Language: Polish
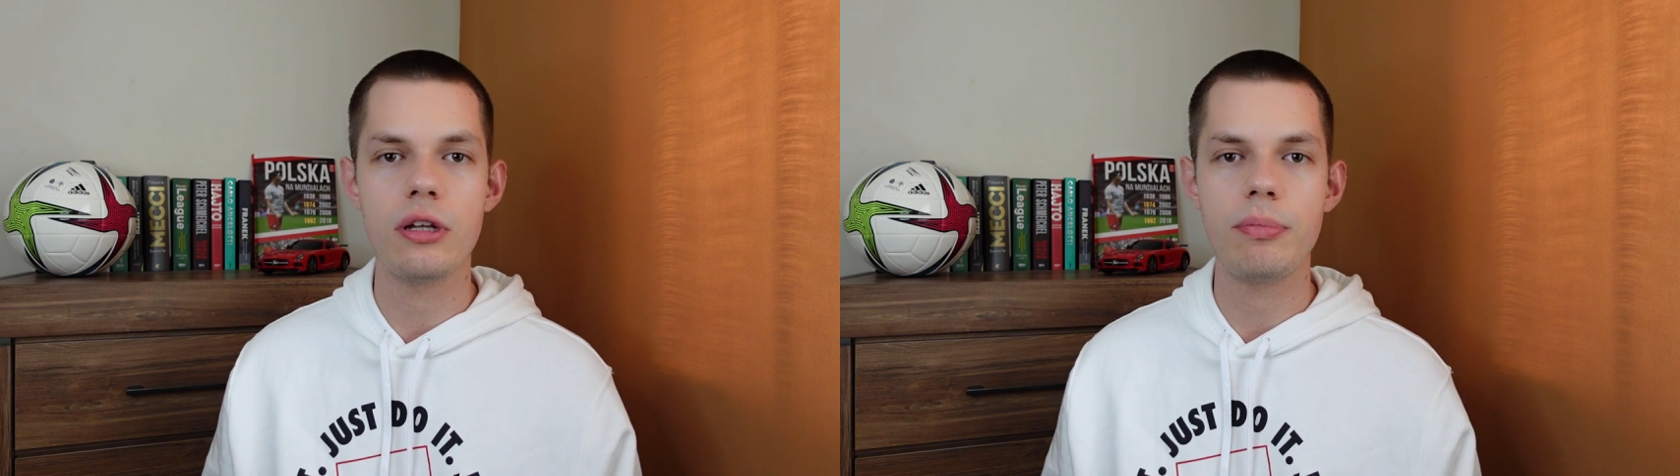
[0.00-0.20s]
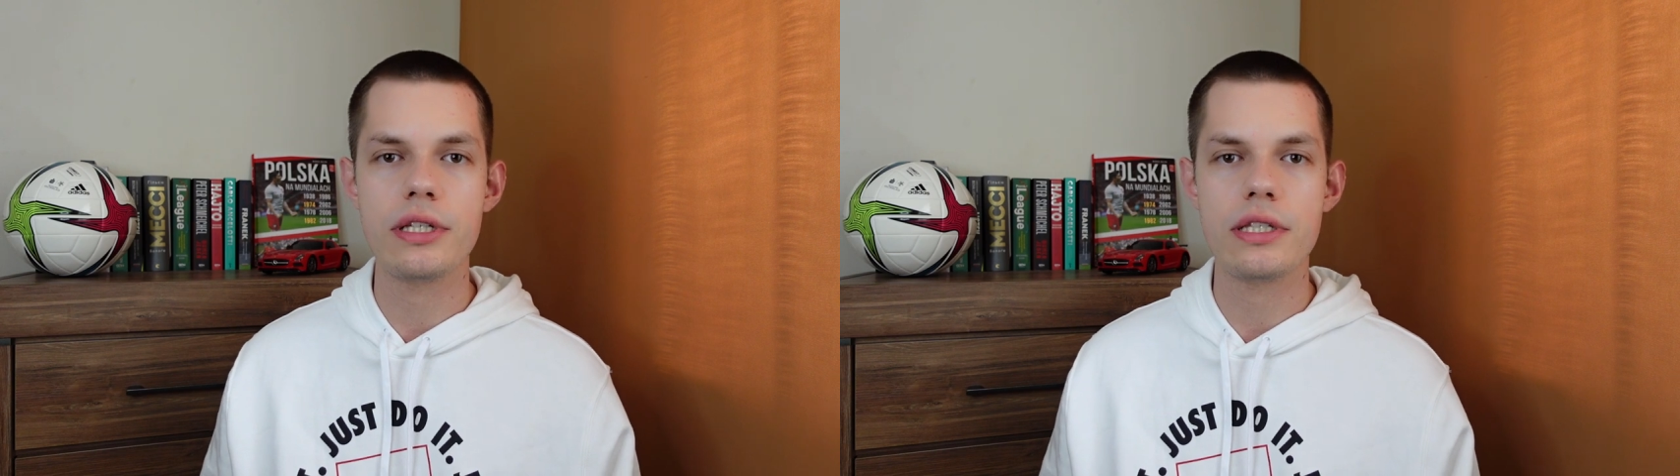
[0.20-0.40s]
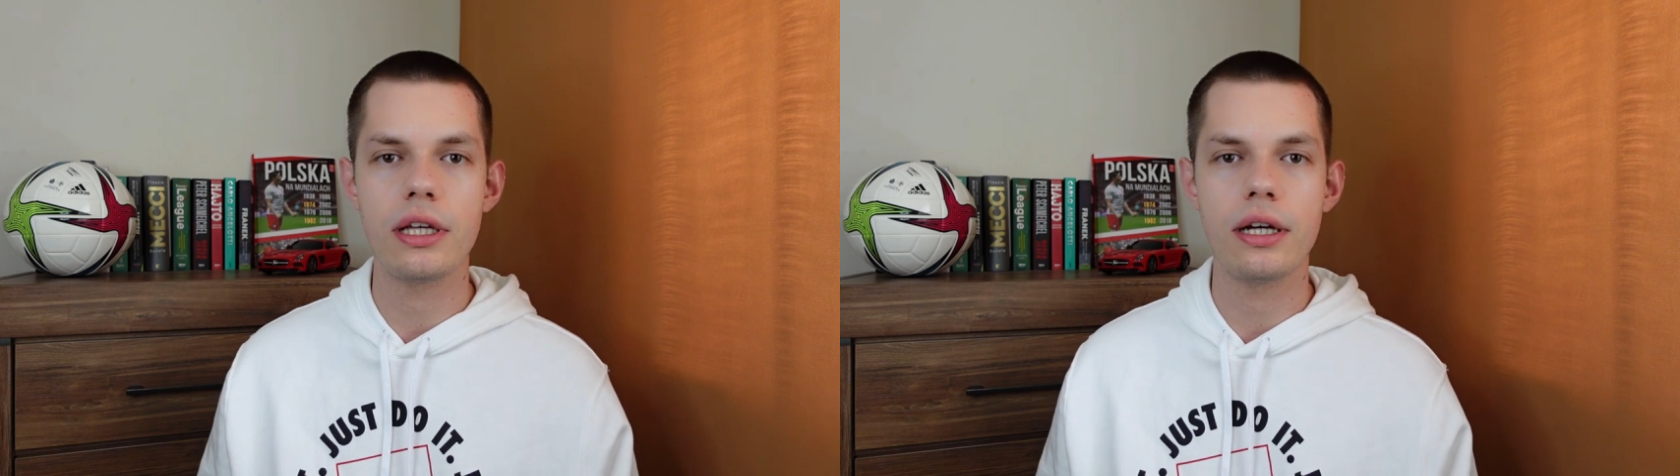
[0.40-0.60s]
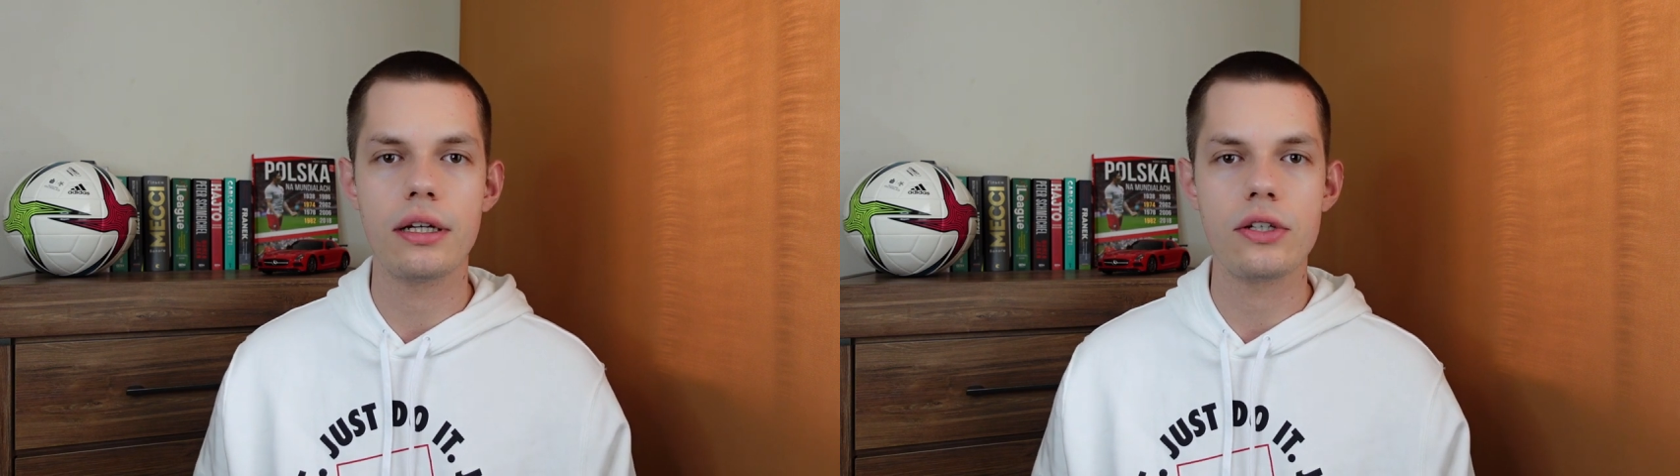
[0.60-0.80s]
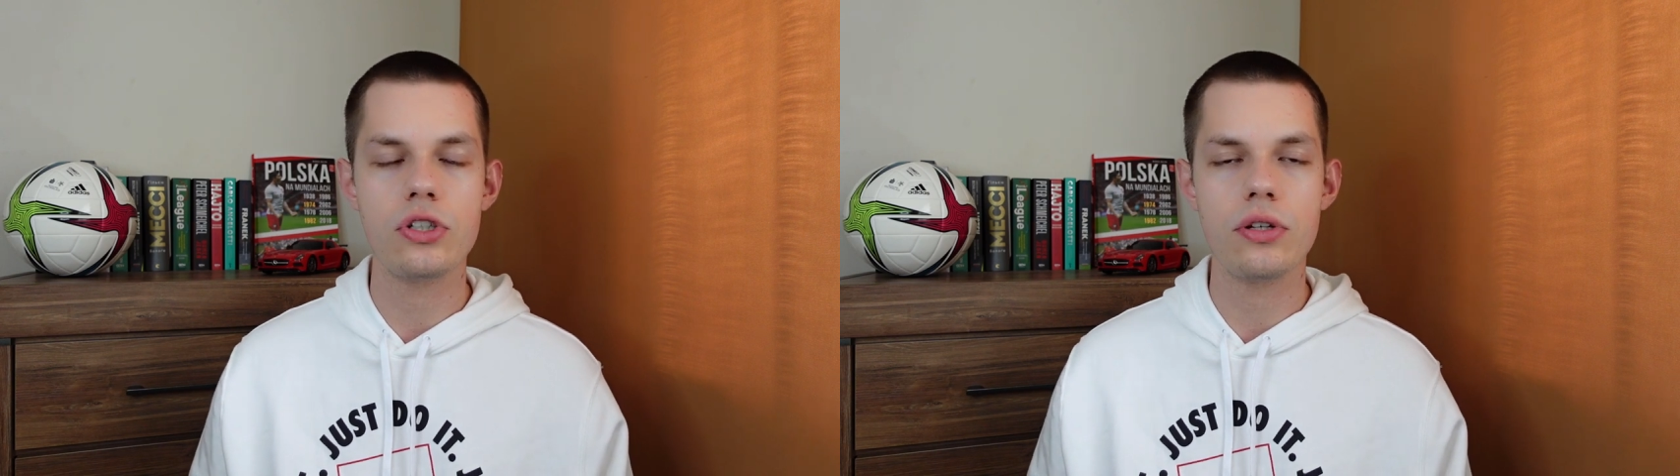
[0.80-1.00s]
napastnik
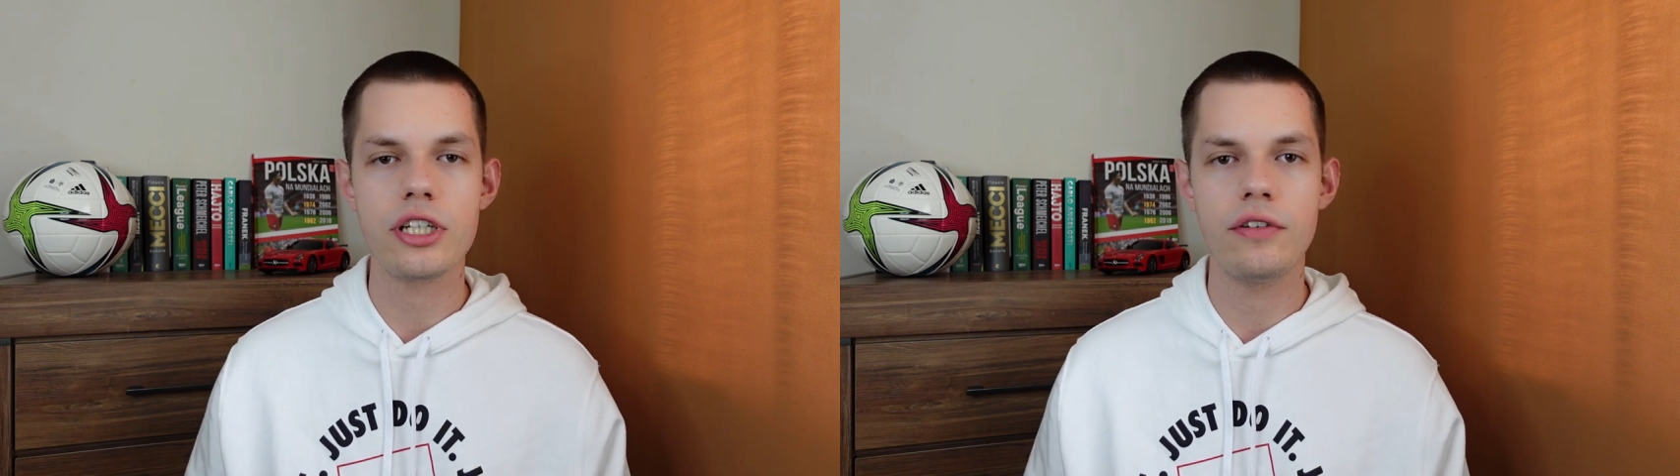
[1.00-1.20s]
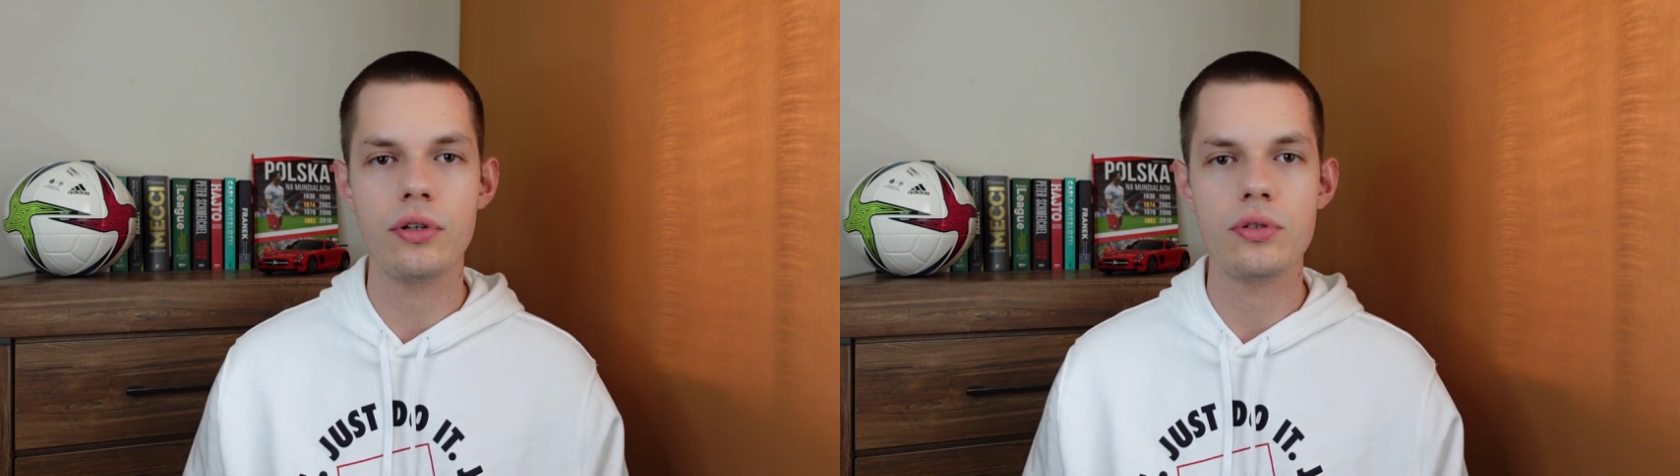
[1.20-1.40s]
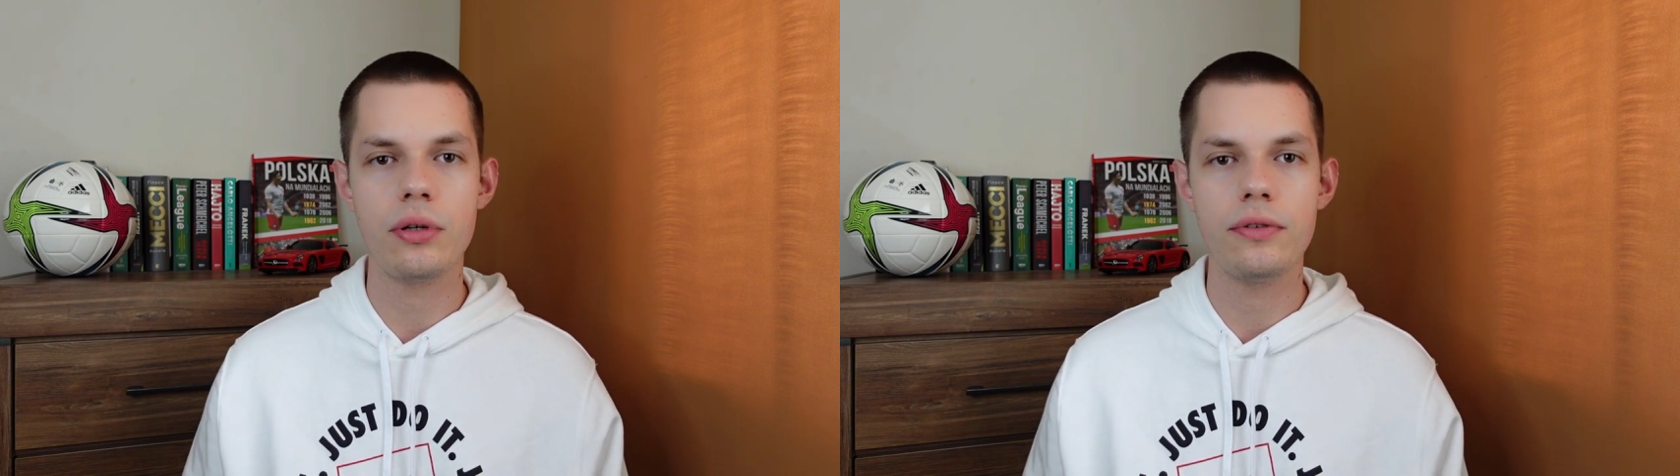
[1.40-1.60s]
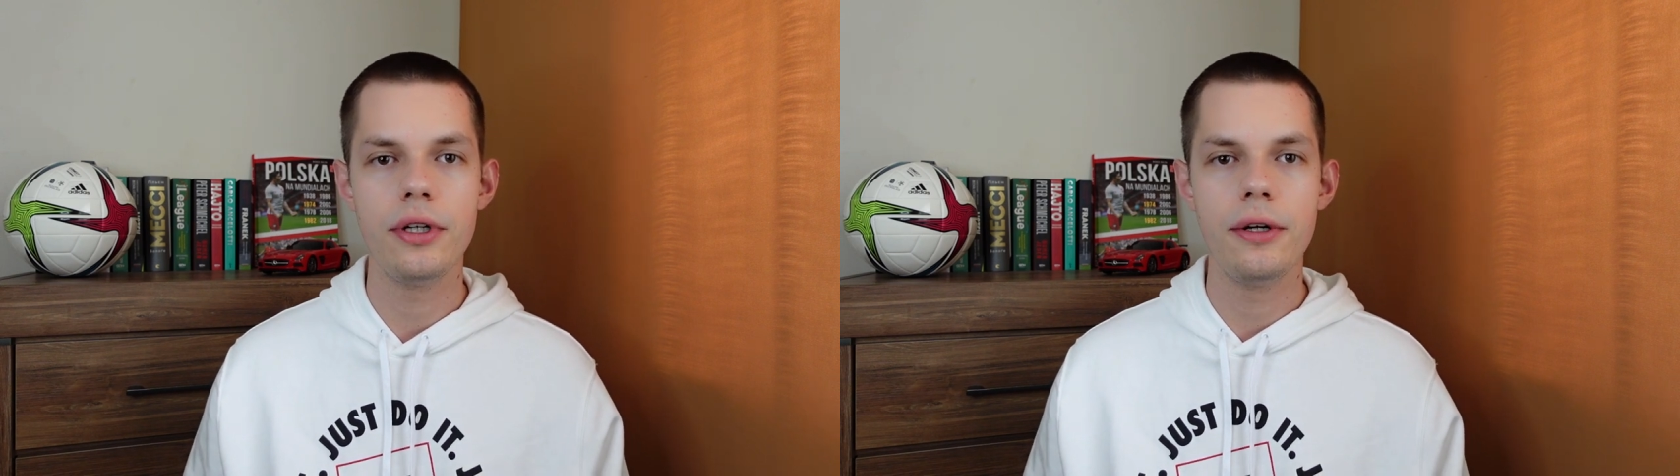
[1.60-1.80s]
Śląska Wrocław